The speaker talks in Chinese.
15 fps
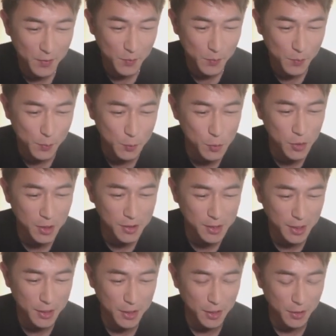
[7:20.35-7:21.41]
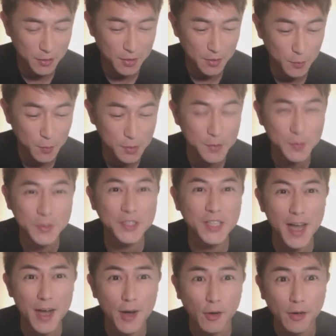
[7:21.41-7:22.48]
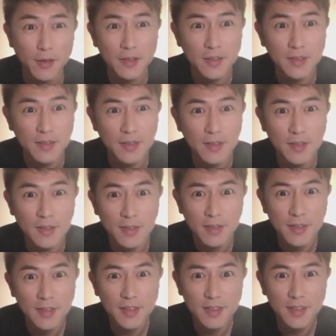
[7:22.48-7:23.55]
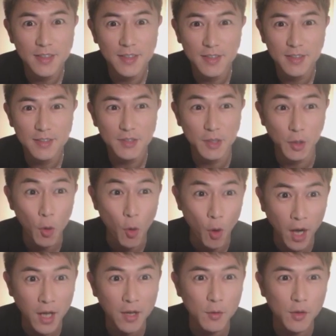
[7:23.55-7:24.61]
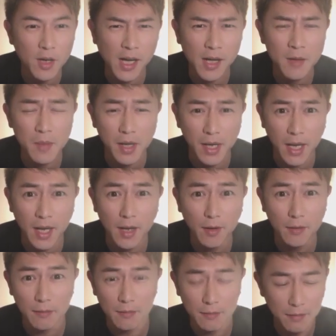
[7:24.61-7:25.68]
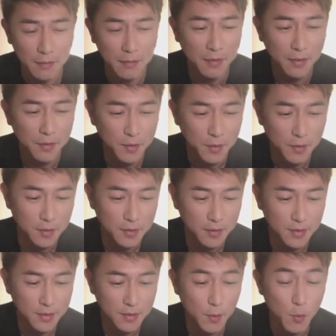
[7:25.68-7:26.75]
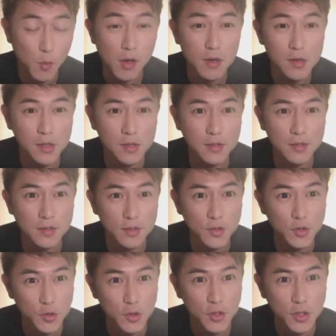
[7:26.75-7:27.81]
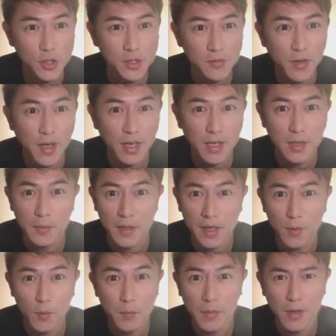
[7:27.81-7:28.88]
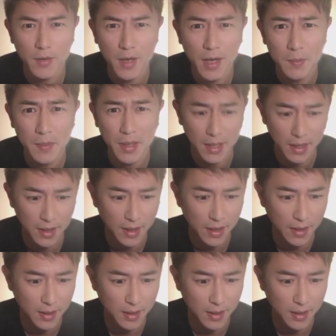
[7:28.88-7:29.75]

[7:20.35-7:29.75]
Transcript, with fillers: 不需要再调了，我怎么知道？人怀疑我开美颜，那我要就是示范给你们看，我没有开美颜。